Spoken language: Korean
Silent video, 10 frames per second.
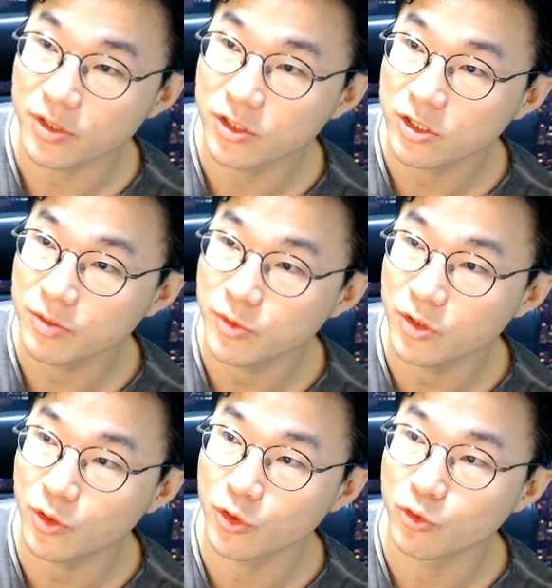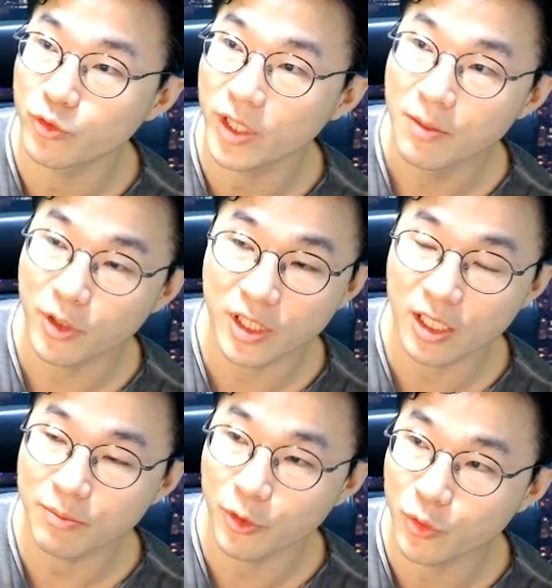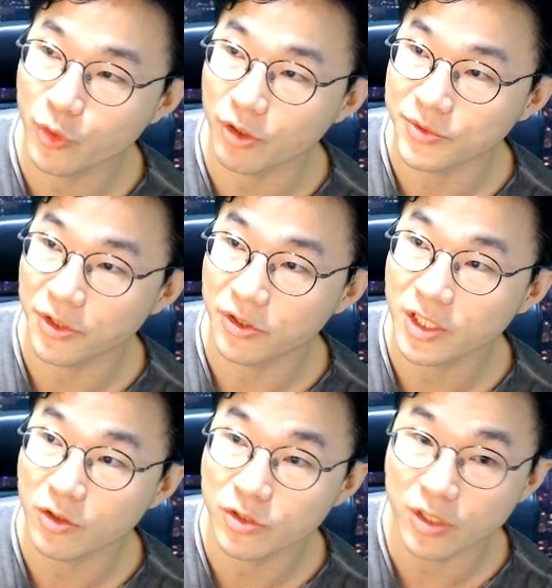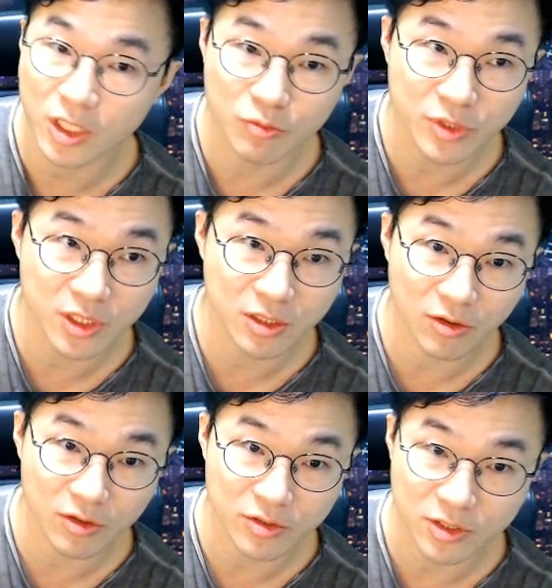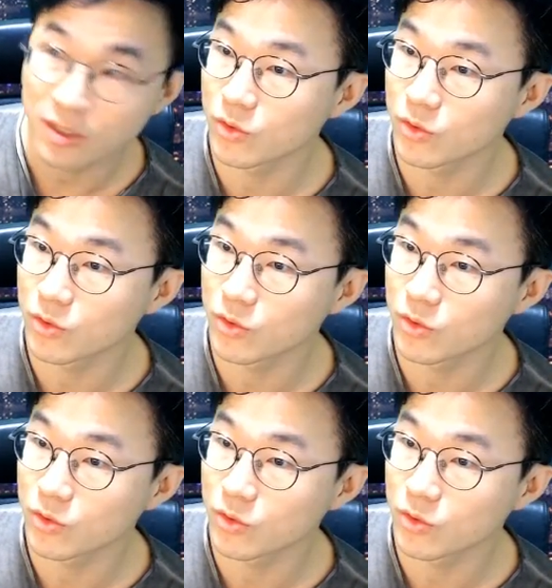2010년도 이후에 별다른 변동이 없어요. 그냥 여기서 이렇게 움직이는 거거든요.